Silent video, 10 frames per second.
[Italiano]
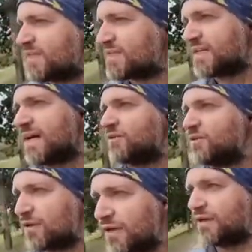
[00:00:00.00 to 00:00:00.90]

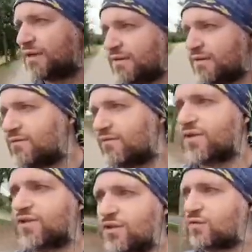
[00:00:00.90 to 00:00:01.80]
Pensando che
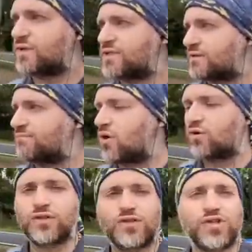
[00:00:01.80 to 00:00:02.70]
invece di questi
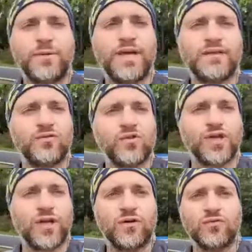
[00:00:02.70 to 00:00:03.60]
blocchi di cemento
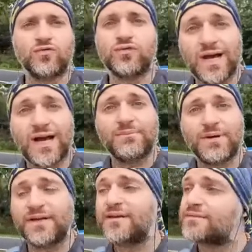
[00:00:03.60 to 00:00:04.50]
c'erano tutti
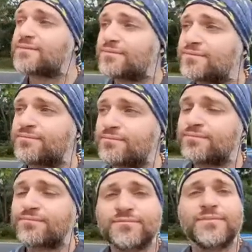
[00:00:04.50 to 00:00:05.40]
alberi,
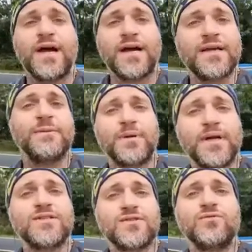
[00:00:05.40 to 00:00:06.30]
a che
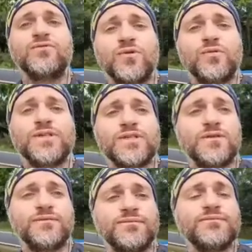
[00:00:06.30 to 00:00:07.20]
prezzo tutto
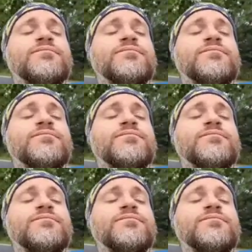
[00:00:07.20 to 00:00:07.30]
questo?